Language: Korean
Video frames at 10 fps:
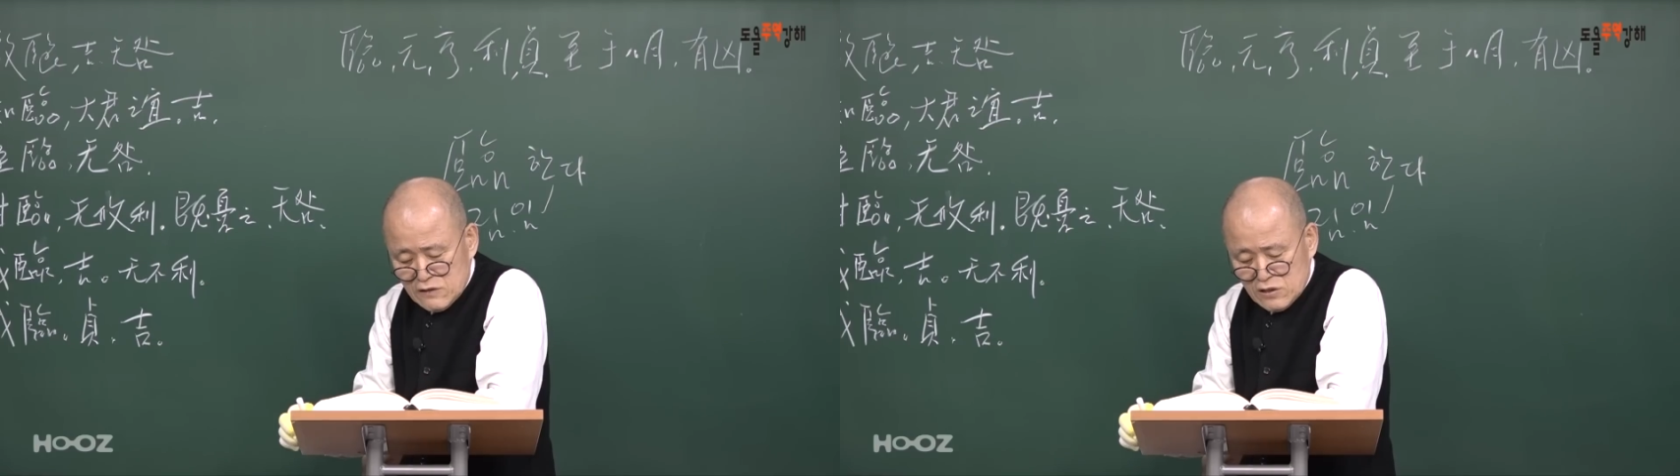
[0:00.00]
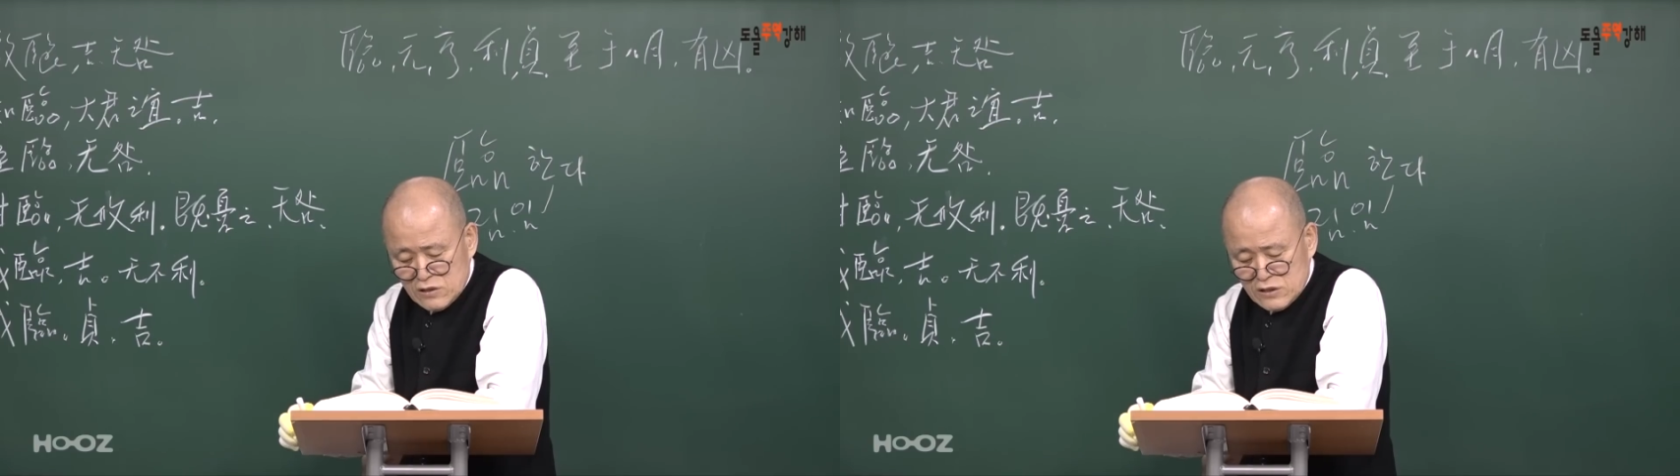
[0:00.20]

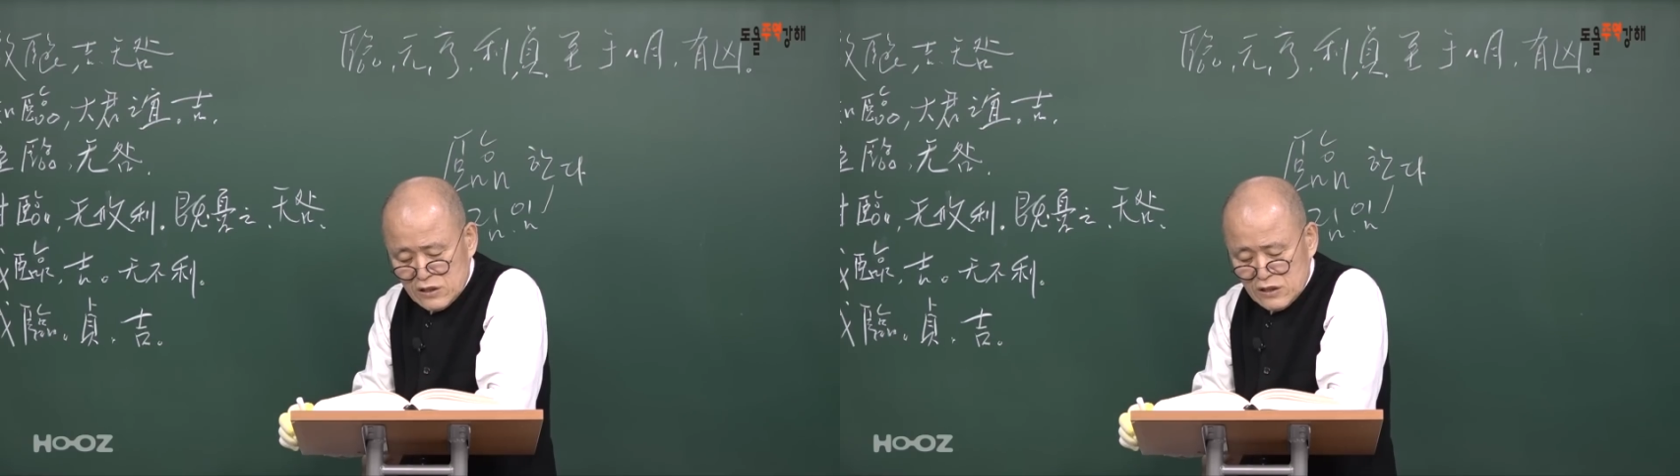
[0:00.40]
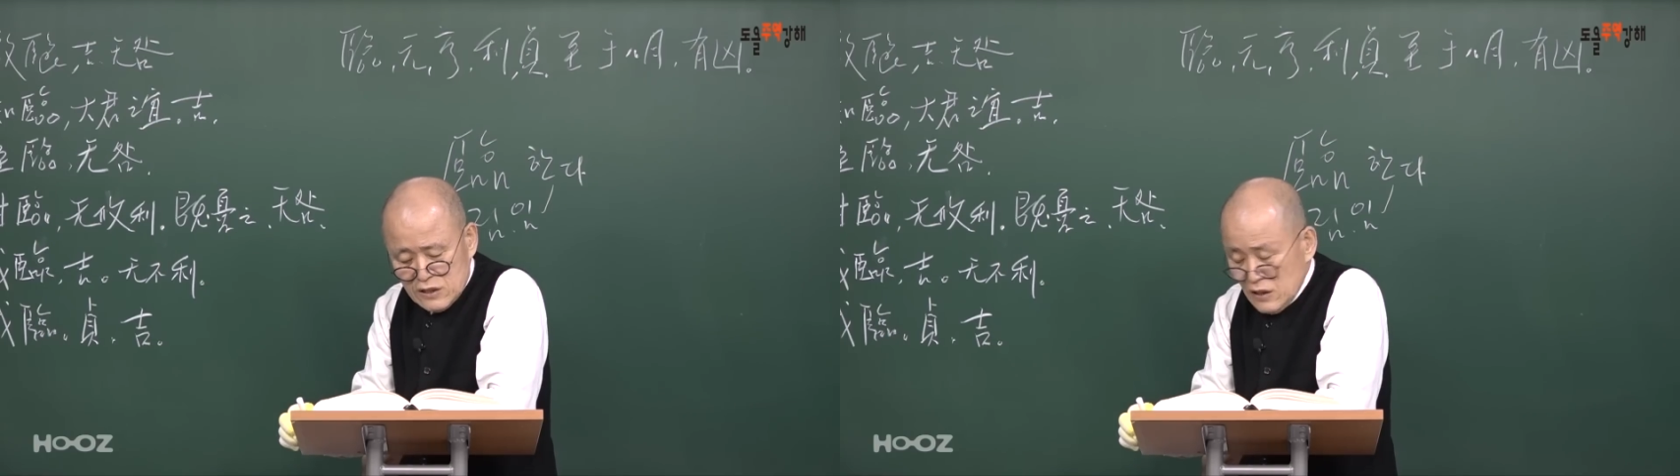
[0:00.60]

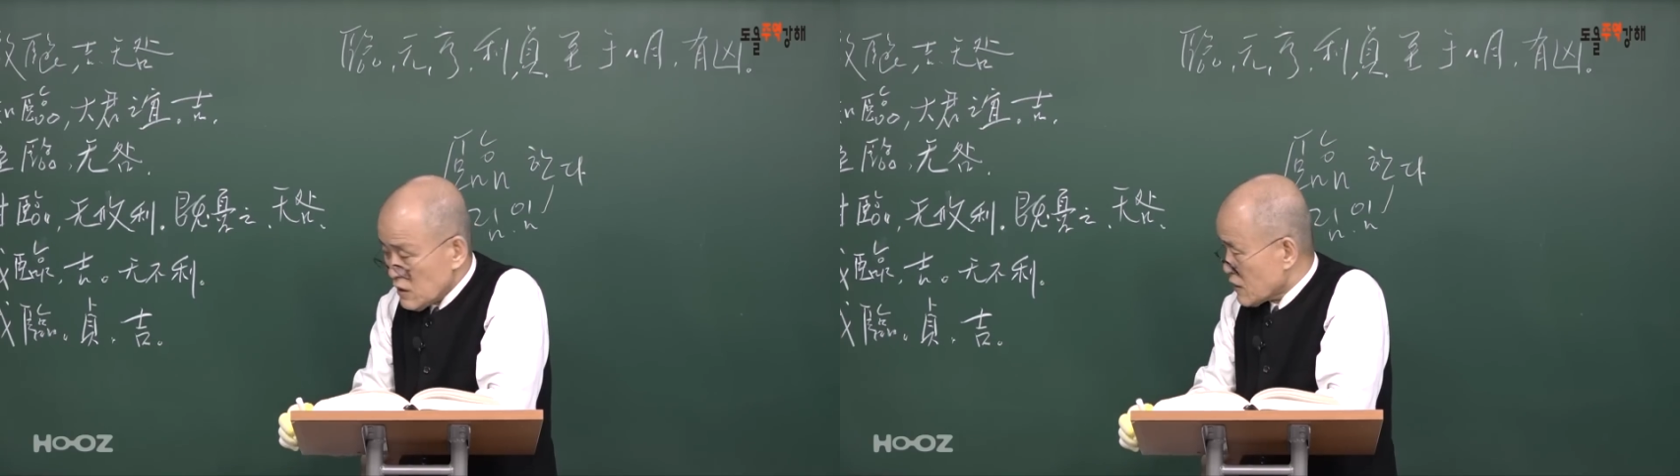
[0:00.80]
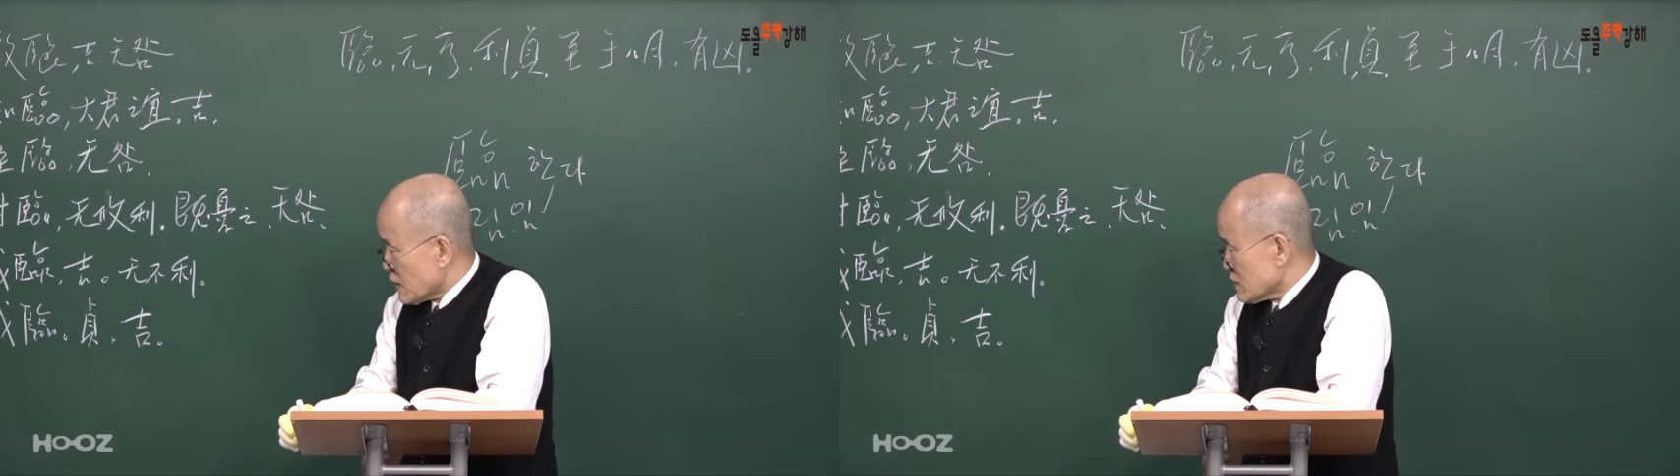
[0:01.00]

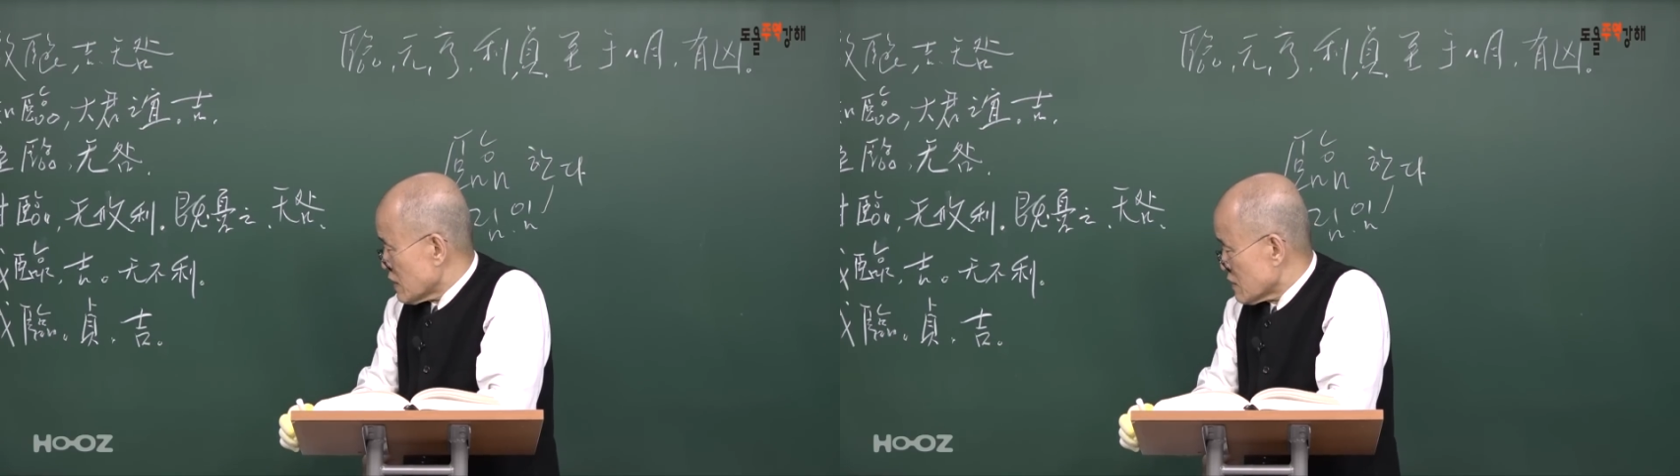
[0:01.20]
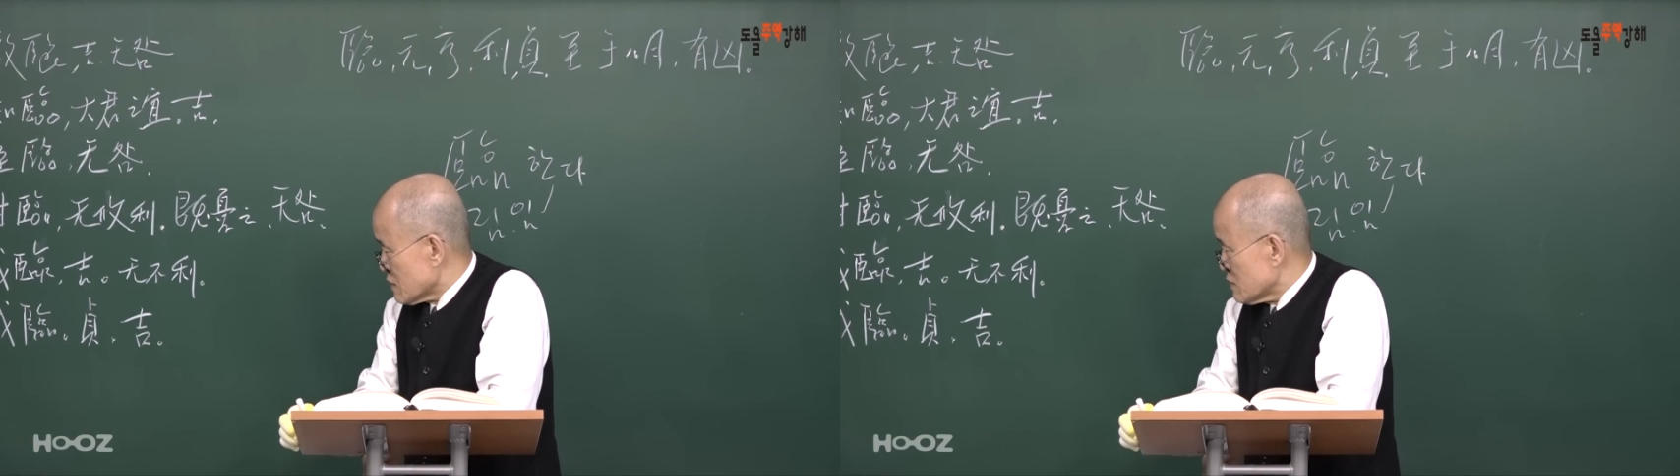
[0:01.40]
특징이
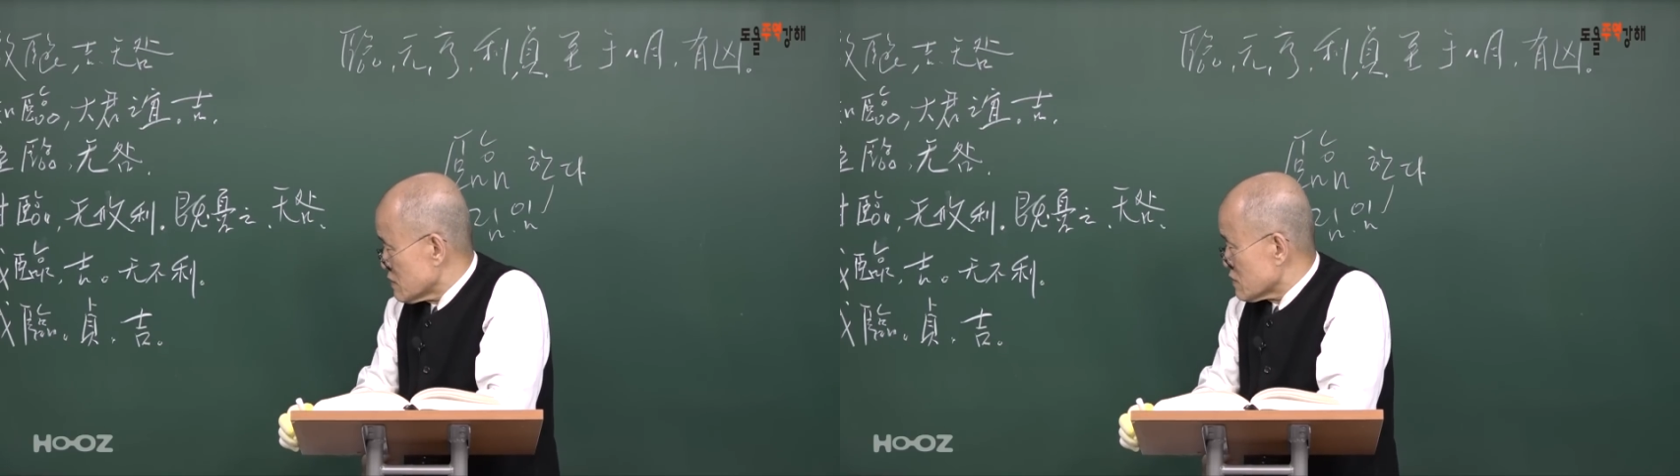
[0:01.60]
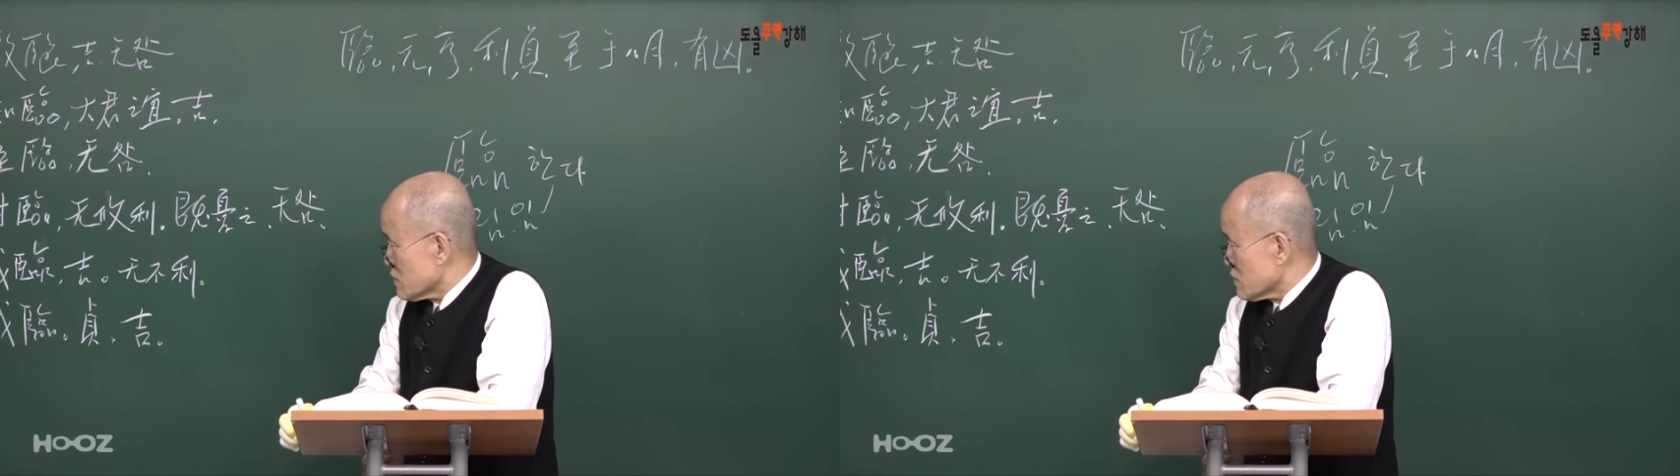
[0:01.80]
가장 큰